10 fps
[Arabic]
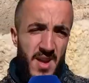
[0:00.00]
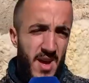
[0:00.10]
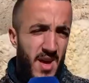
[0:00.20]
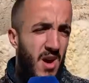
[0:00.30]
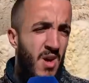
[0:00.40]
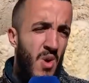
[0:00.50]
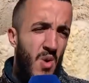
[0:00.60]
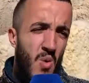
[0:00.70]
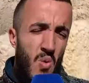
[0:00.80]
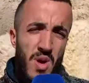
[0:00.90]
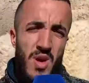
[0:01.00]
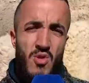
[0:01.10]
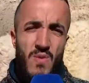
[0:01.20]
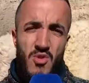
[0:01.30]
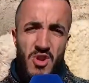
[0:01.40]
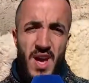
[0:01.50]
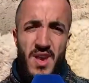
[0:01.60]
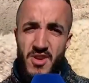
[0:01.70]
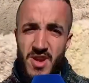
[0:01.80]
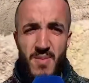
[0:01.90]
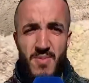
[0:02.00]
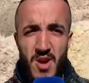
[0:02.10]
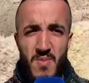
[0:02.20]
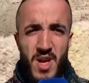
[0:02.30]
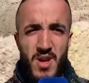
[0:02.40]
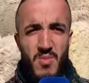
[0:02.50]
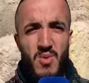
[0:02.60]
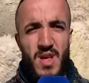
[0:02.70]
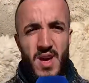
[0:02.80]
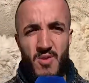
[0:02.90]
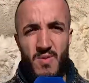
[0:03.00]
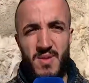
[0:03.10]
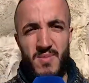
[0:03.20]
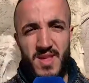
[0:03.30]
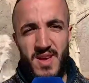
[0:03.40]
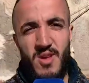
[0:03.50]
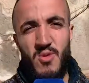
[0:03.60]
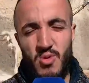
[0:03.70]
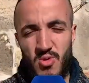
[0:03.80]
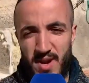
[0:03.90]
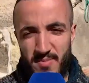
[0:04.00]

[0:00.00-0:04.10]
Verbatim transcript: هنايا ويشوفوا شي حل الشباب حتى هما يخدموا ويتحركوا في هاد المساله وشكرا